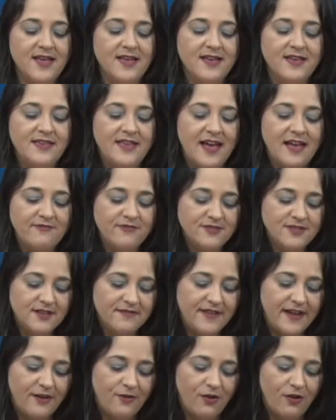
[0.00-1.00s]
E aí você
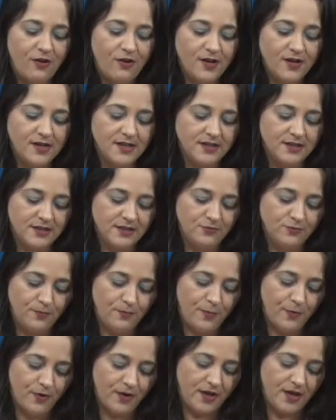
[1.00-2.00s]
vai colocando um
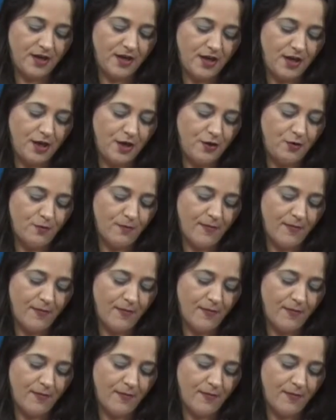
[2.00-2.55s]
pouquinho